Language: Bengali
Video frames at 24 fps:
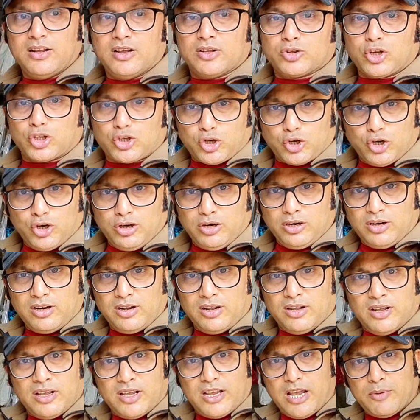তো চলুন
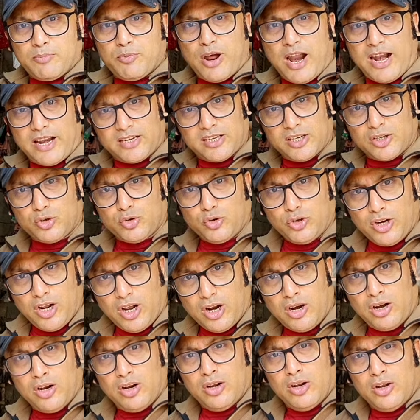এরপর আরেকটি স্টুডিও
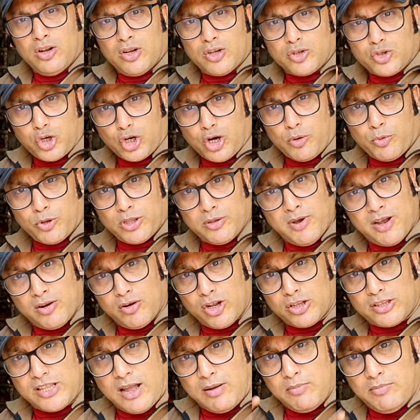ছোট
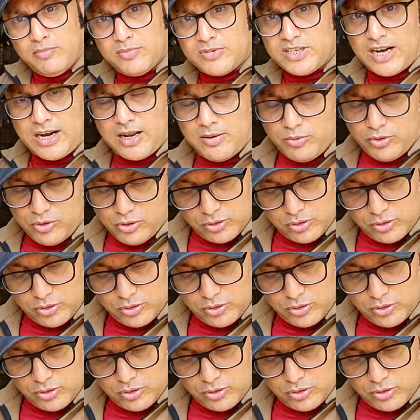প্রতিমাগুলোর দাম জানাবো